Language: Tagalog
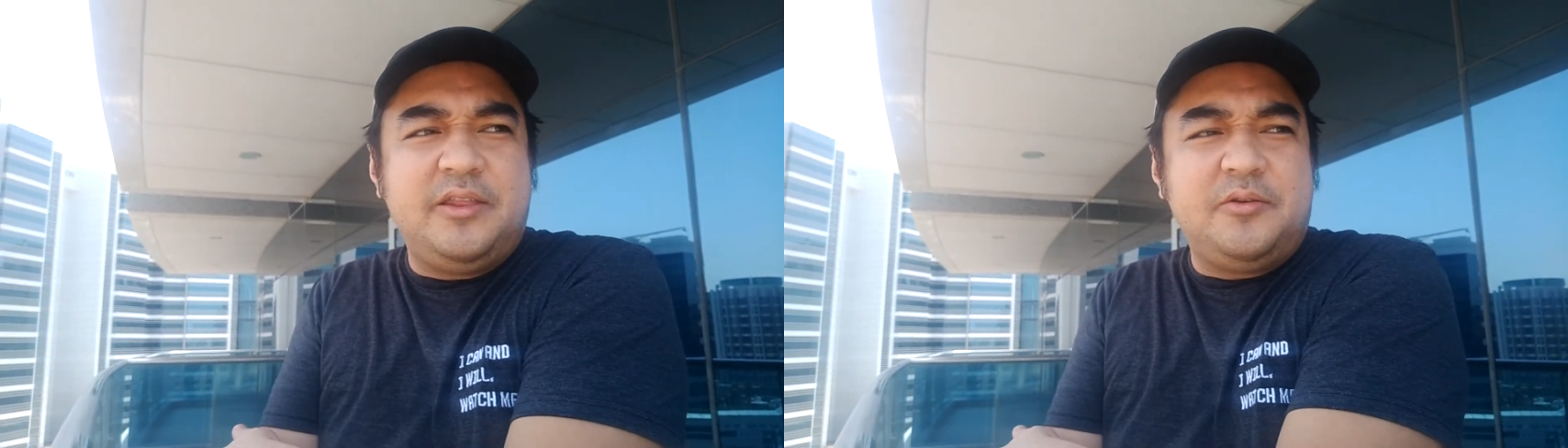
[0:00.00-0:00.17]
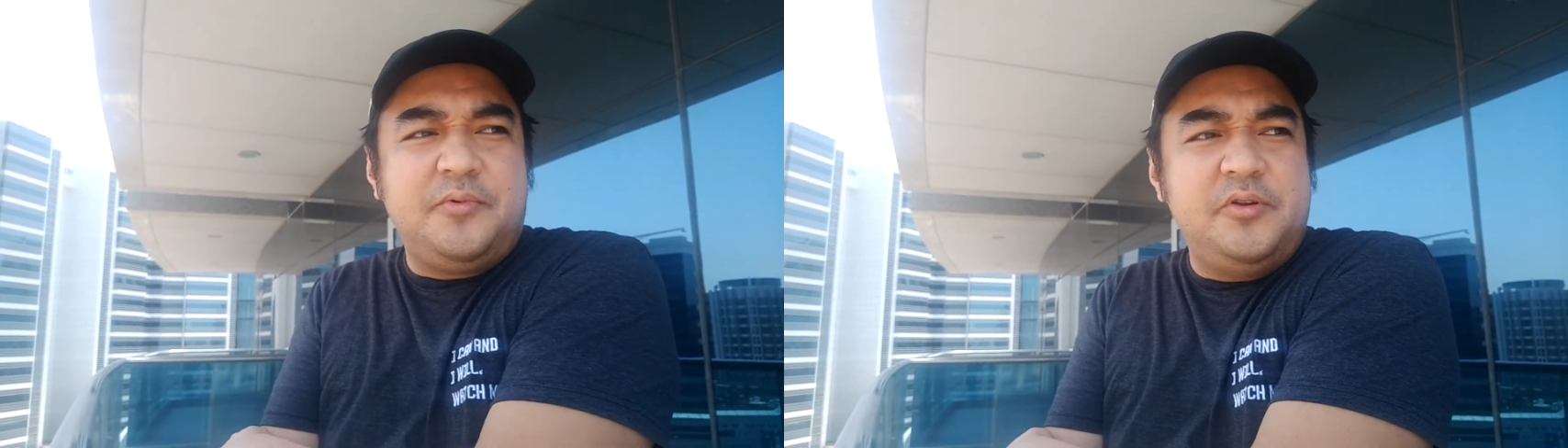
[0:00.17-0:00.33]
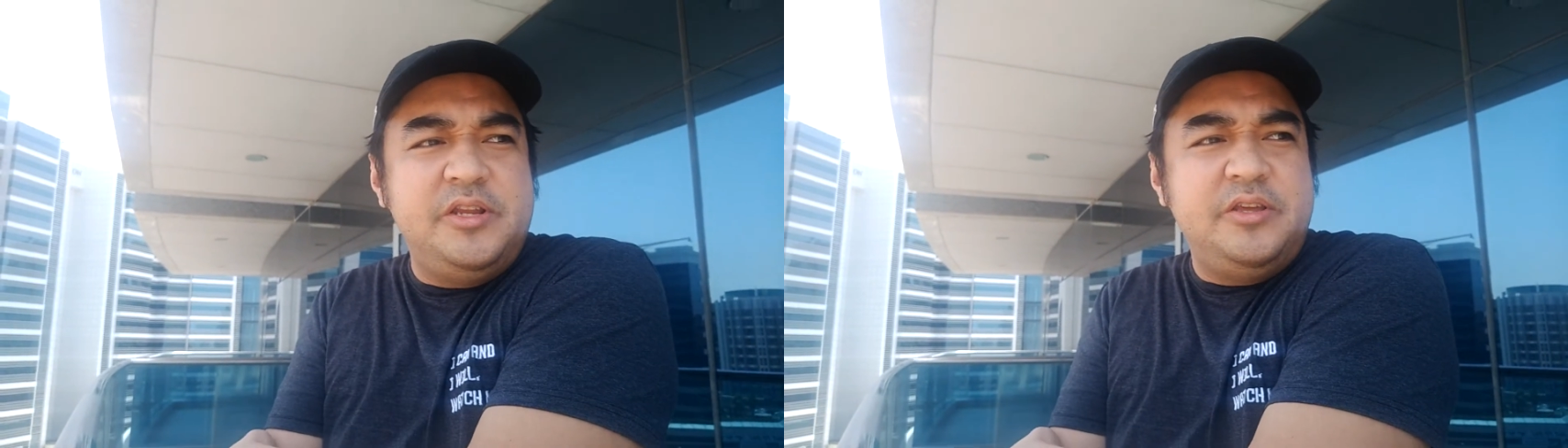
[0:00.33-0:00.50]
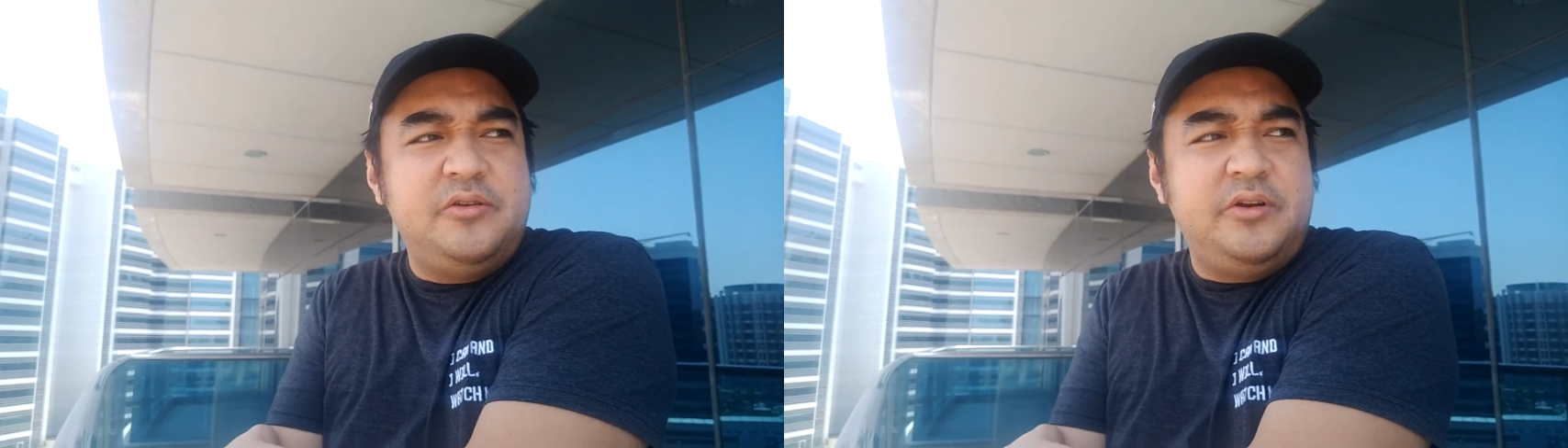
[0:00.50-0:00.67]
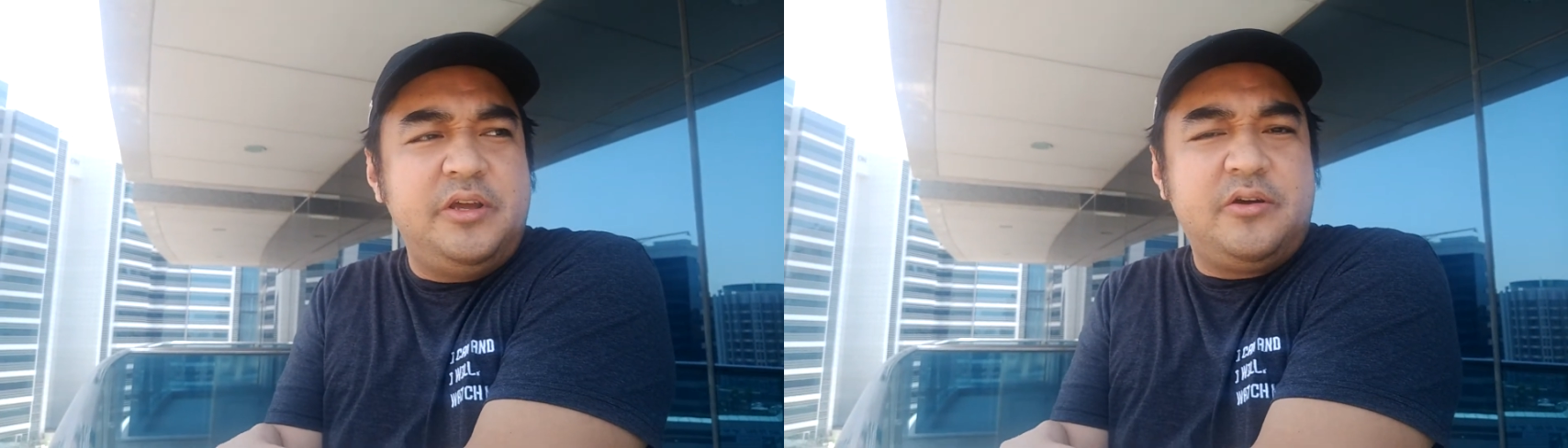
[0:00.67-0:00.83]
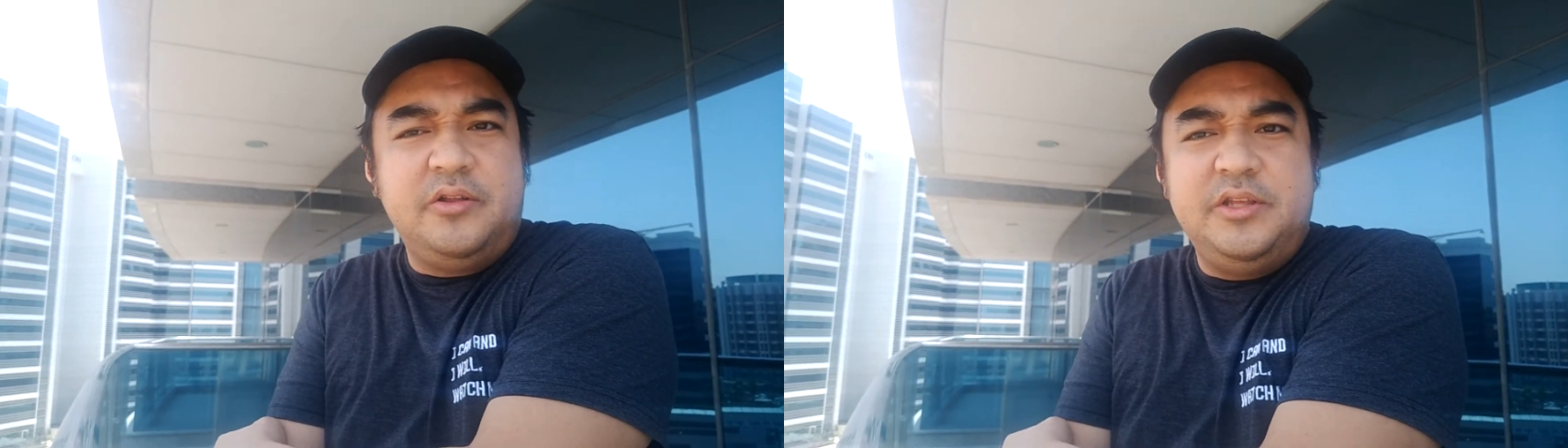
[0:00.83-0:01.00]
Ito po ulit
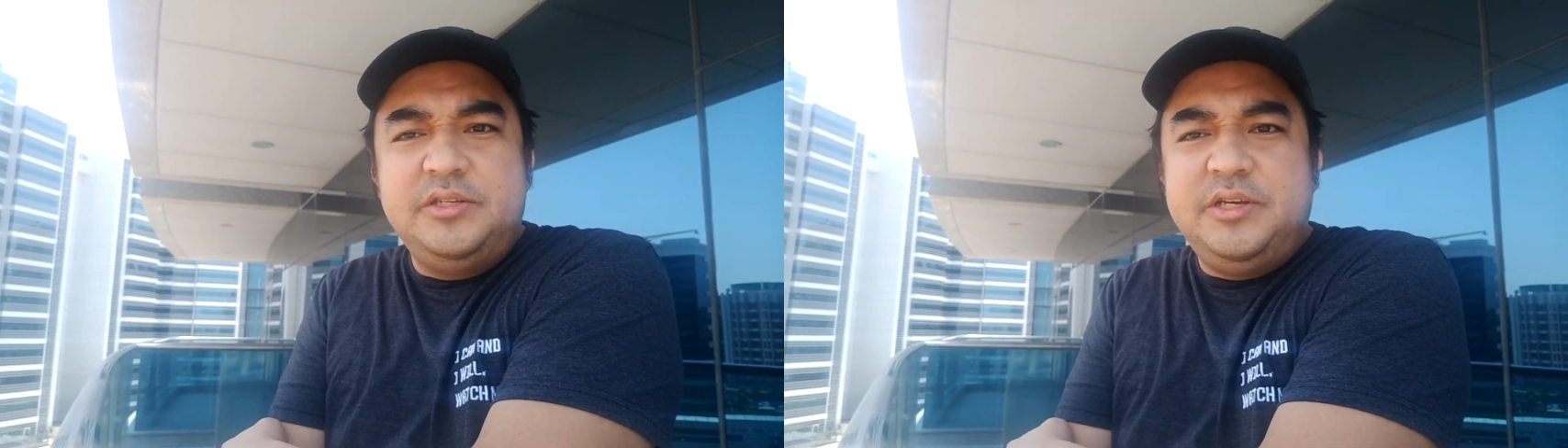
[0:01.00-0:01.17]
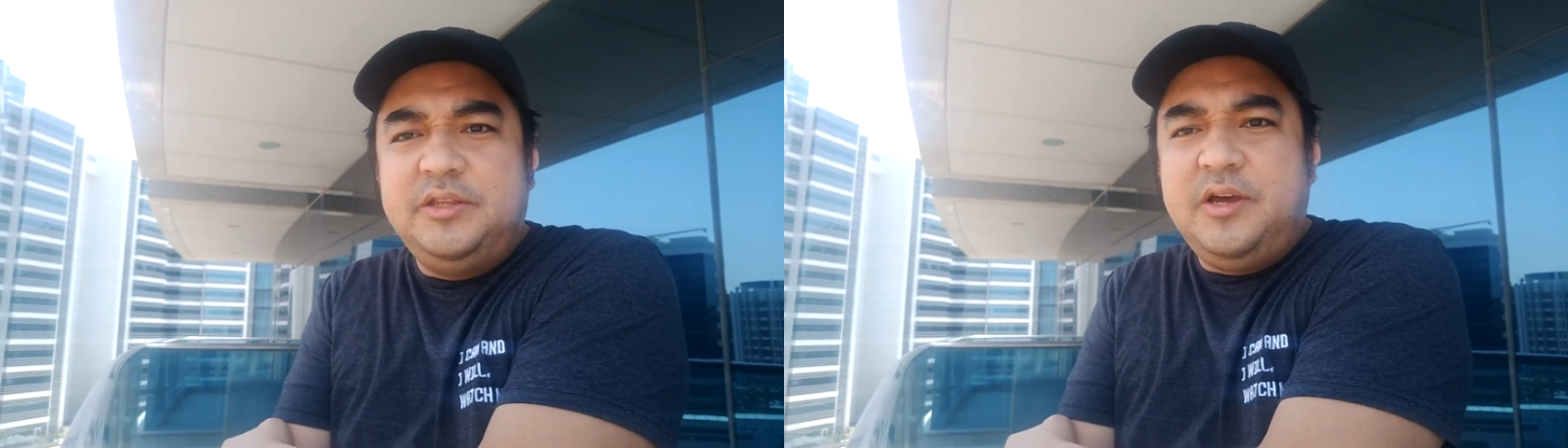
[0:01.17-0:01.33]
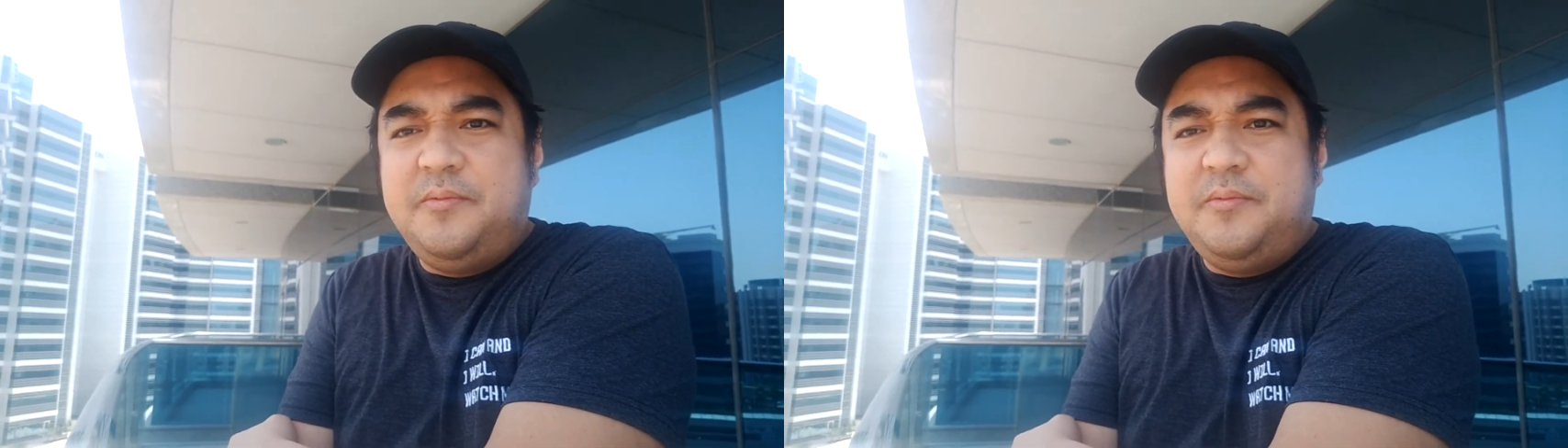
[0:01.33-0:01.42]
yung Nico DJ